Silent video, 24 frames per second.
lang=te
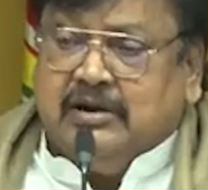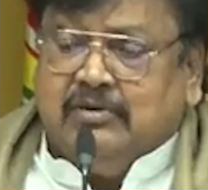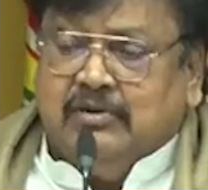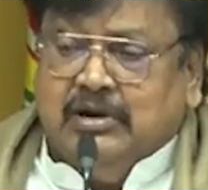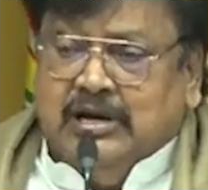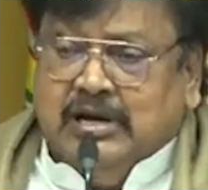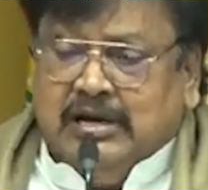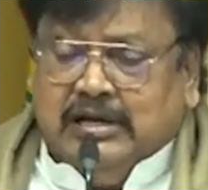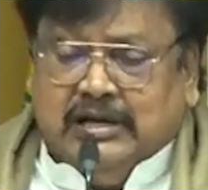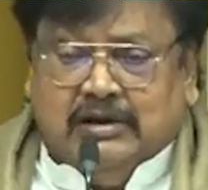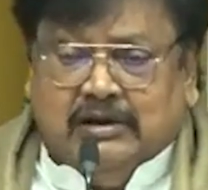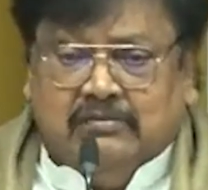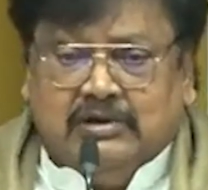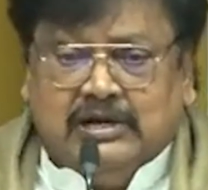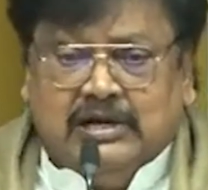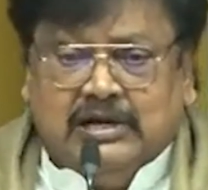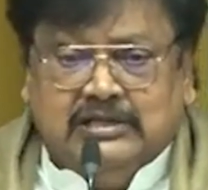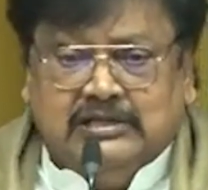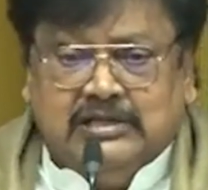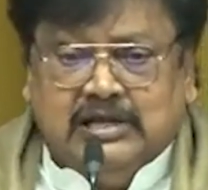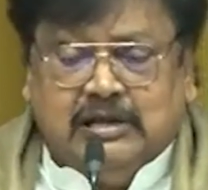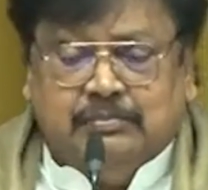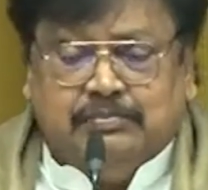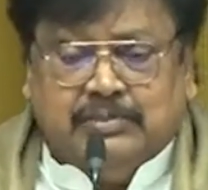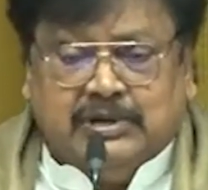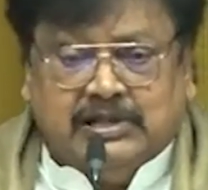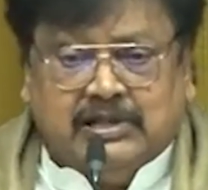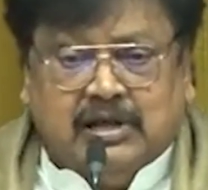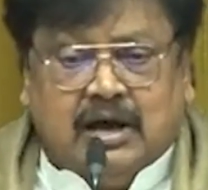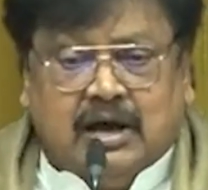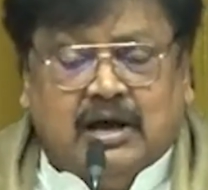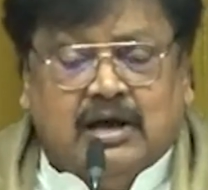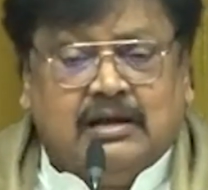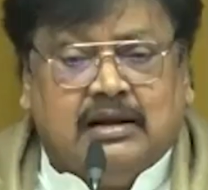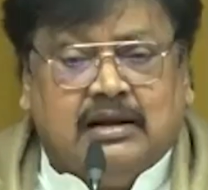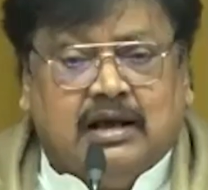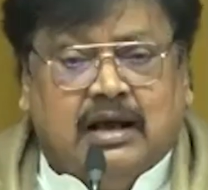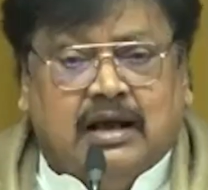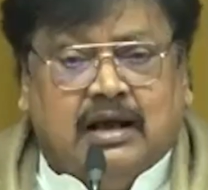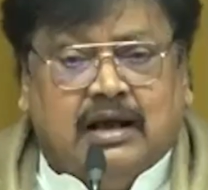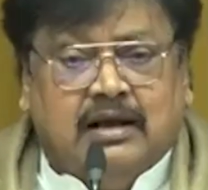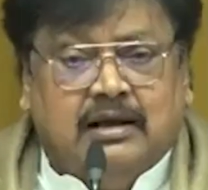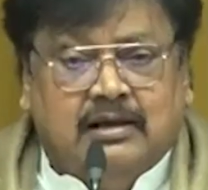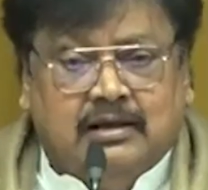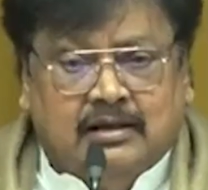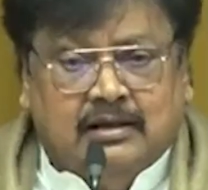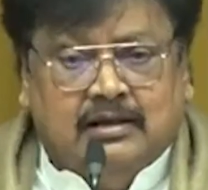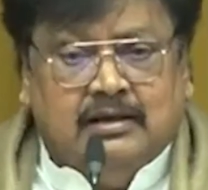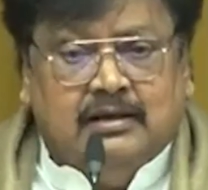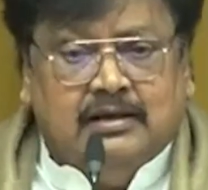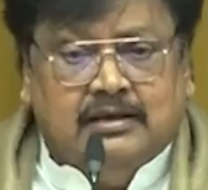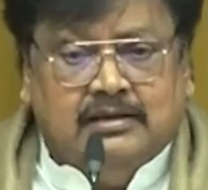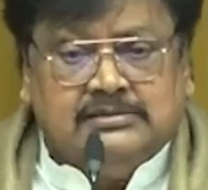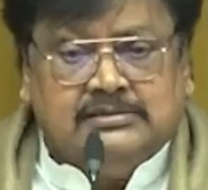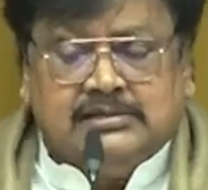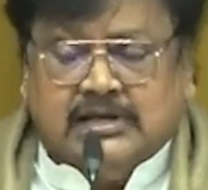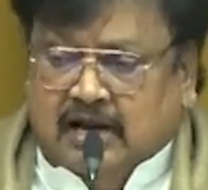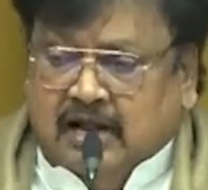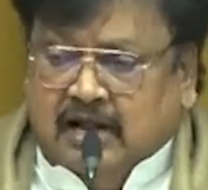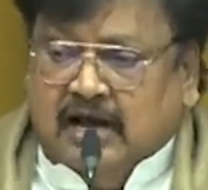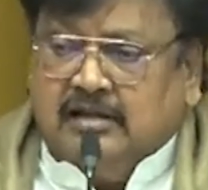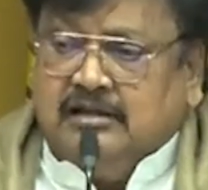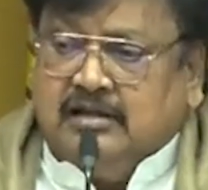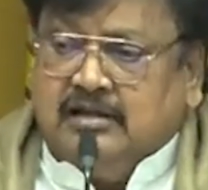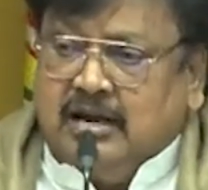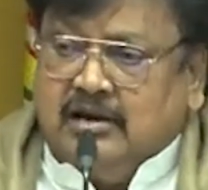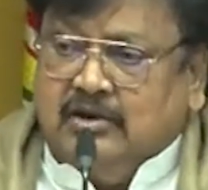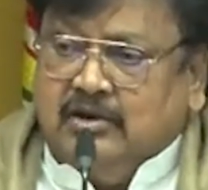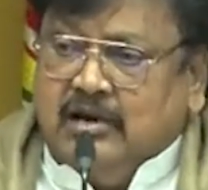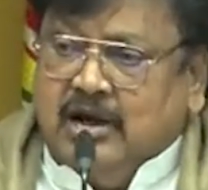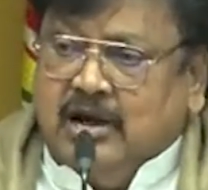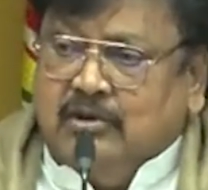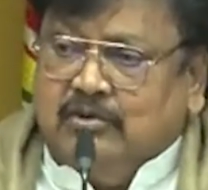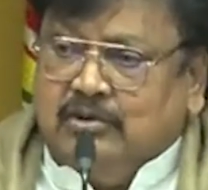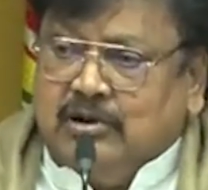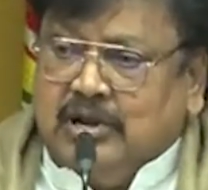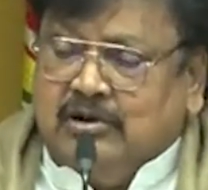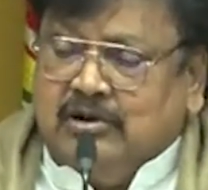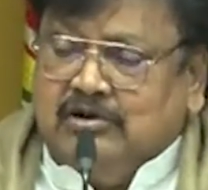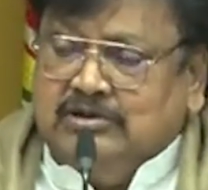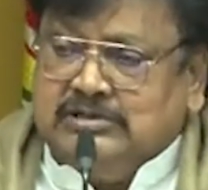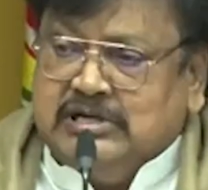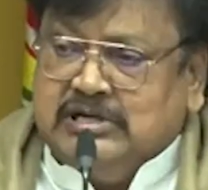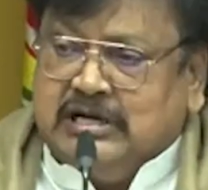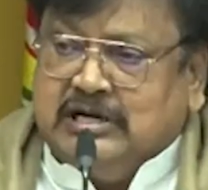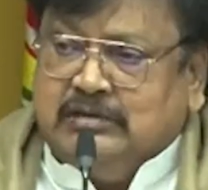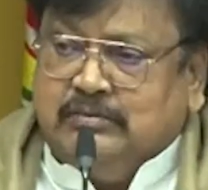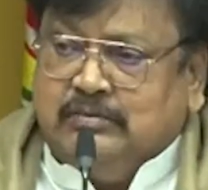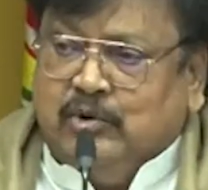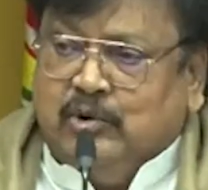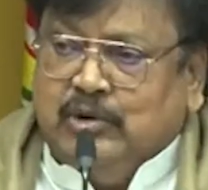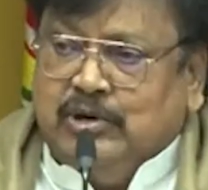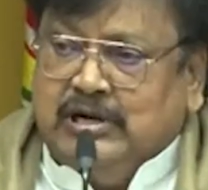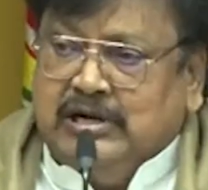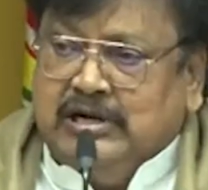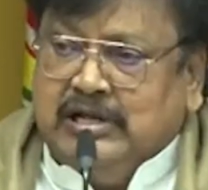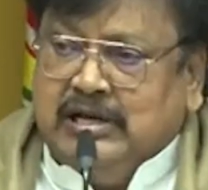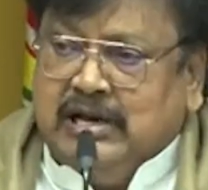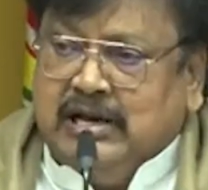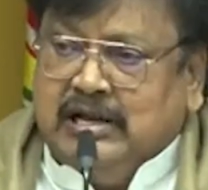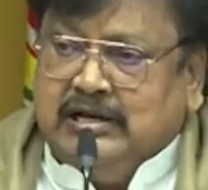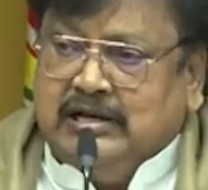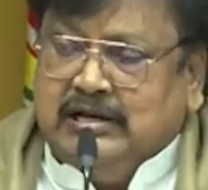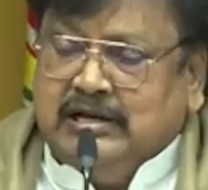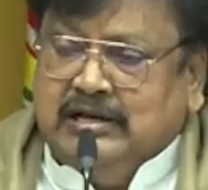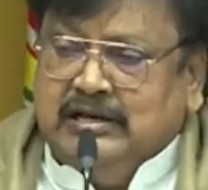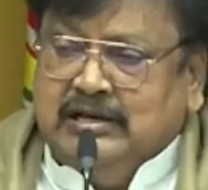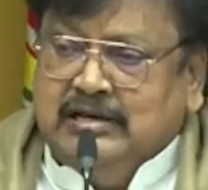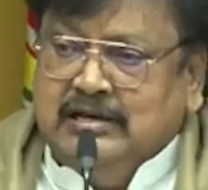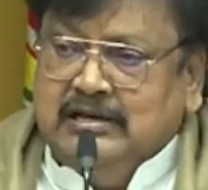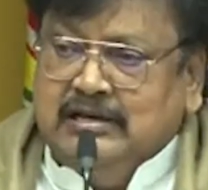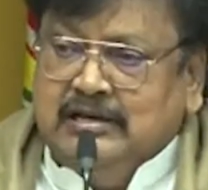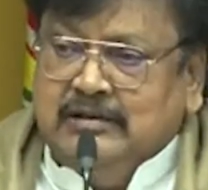గారు ఎవరైతే ప్రధాన సలహాదారుడిగా ఉన్నారో జగన్మోహన్ రెడ్డి గారికి